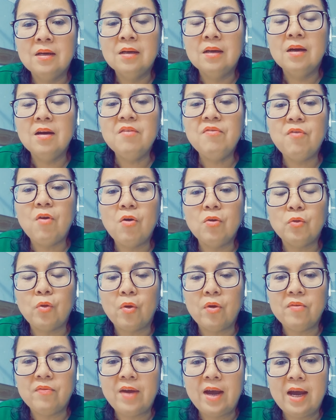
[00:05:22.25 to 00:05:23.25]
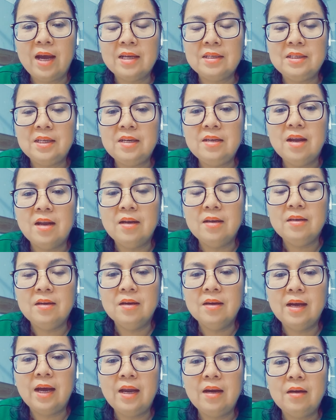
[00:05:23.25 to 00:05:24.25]
cứ vô tội vạ chỉ định
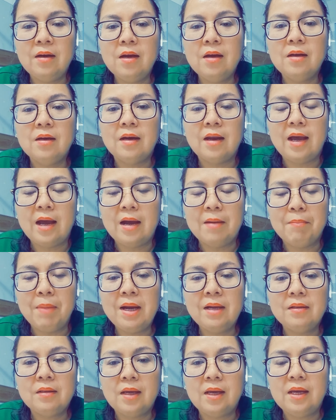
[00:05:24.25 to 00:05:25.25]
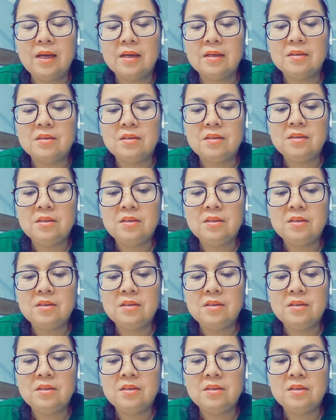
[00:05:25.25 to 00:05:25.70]
những cái rất là mắc tiền